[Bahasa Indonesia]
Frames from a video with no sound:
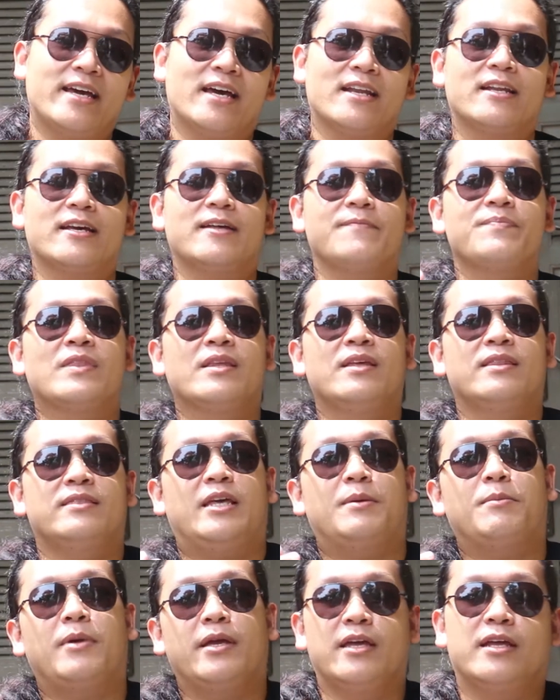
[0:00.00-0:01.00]
ini karena
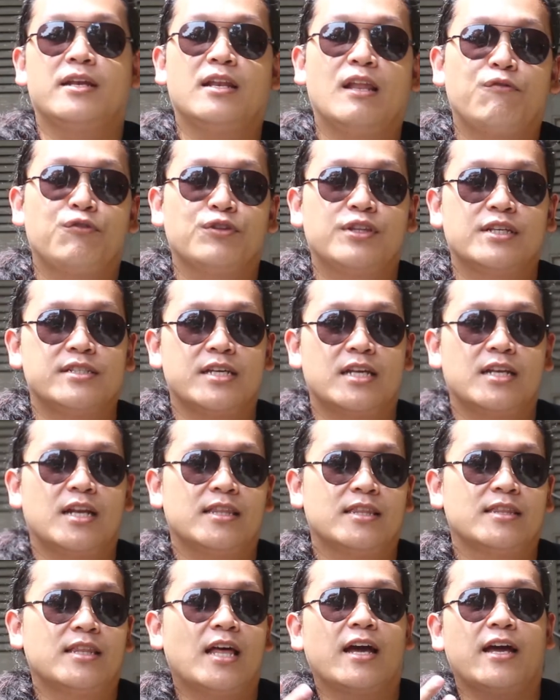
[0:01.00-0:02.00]
temanya adalah footage-nya
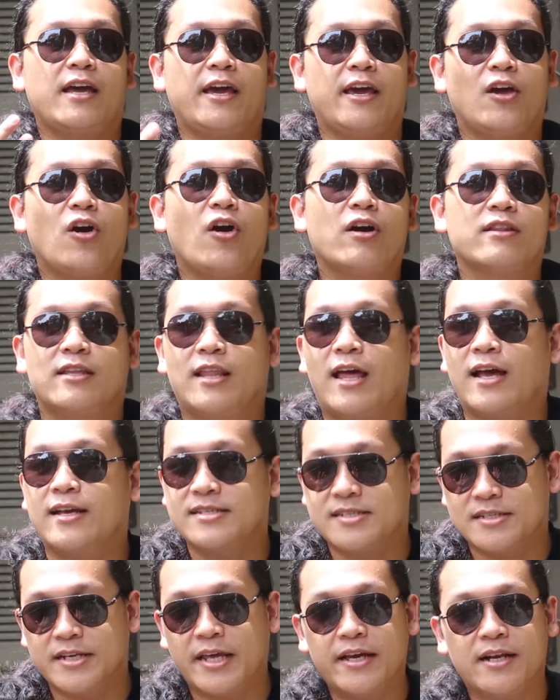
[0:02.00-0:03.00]
adalah tentang keong, tentang
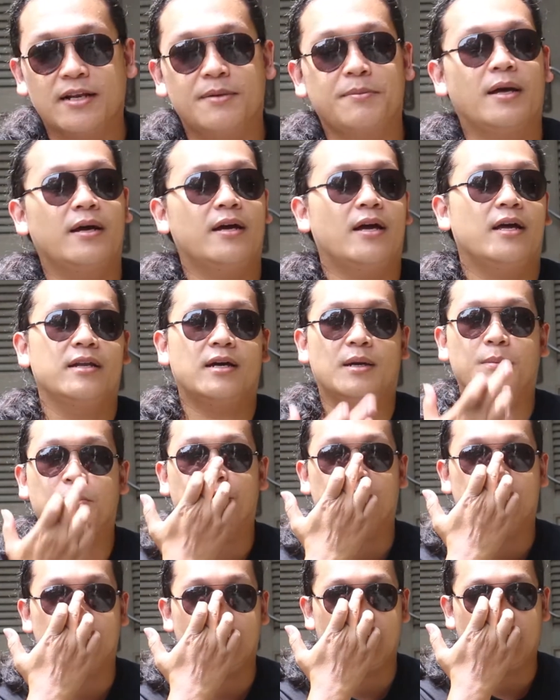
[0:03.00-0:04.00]
snail, maka ada
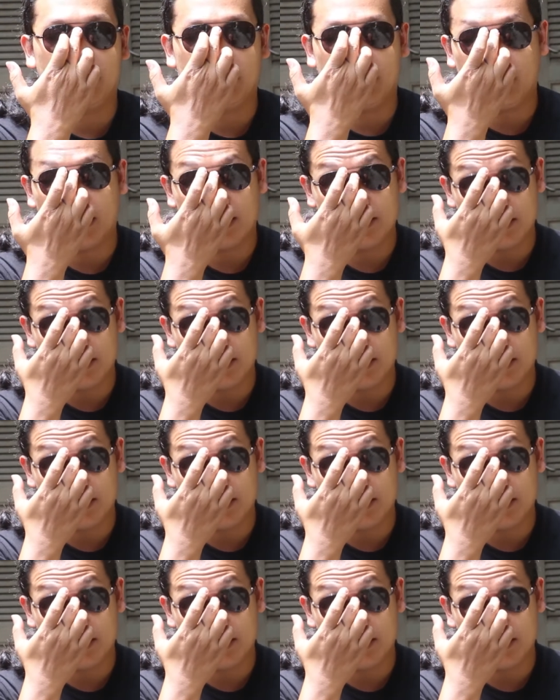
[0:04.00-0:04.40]
kemungkinan ketika